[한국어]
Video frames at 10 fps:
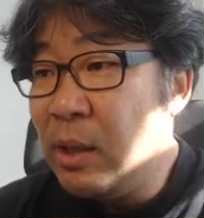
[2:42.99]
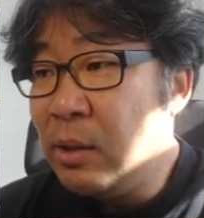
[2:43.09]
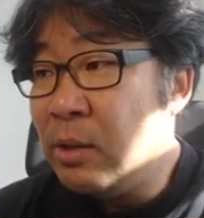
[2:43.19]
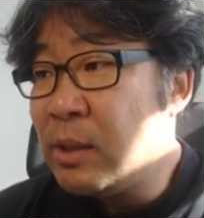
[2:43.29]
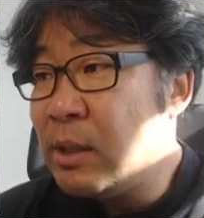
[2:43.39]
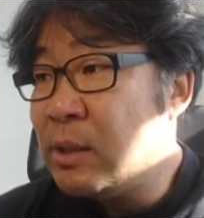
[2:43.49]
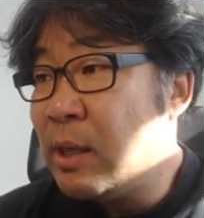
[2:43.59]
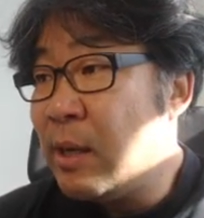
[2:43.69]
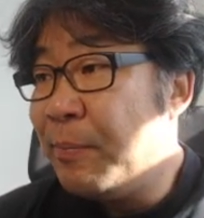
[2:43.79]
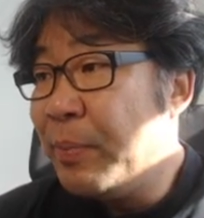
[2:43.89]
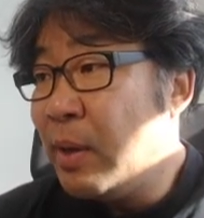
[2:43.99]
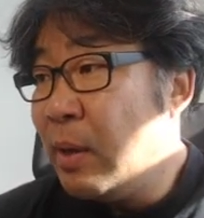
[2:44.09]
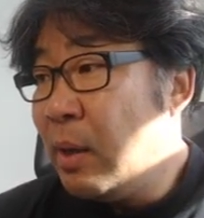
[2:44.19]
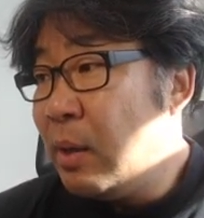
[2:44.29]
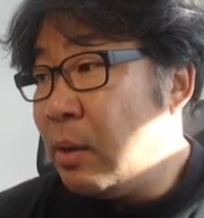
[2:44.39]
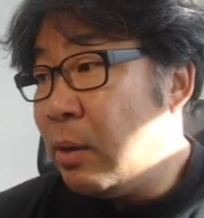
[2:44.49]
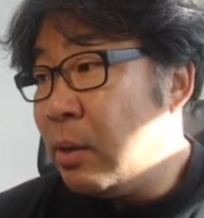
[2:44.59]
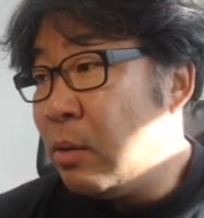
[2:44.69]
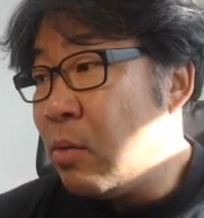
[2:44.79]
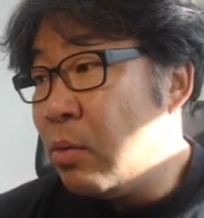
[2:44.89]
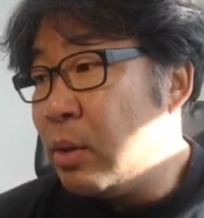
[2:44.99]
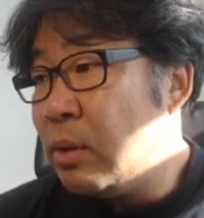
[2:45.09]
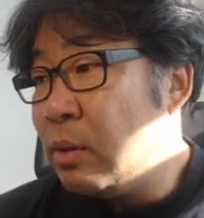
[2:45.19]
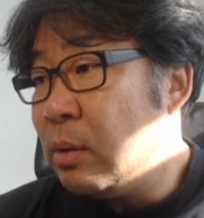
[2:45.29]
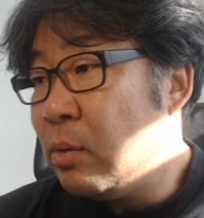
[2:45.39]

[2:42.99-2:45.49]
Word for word: 경사지에 여기는 콘크리트,